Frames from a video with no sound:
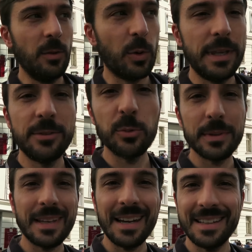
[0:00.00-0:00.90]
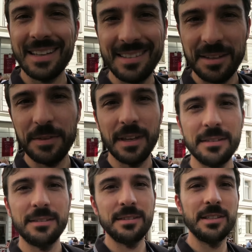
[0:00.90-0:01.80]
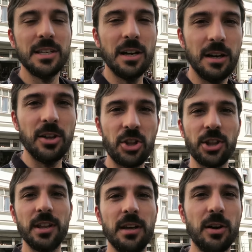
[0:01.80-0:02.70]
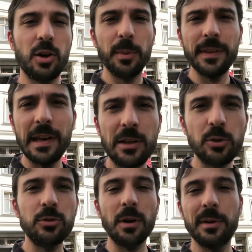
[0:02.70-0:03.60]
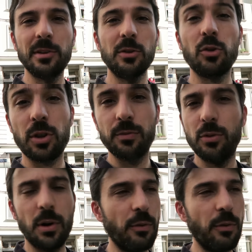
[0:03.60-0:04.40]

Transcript: Donc ils sont très très efficaces ici. Euh, j'ai commandé un truc sur Amazon que j'ai voulu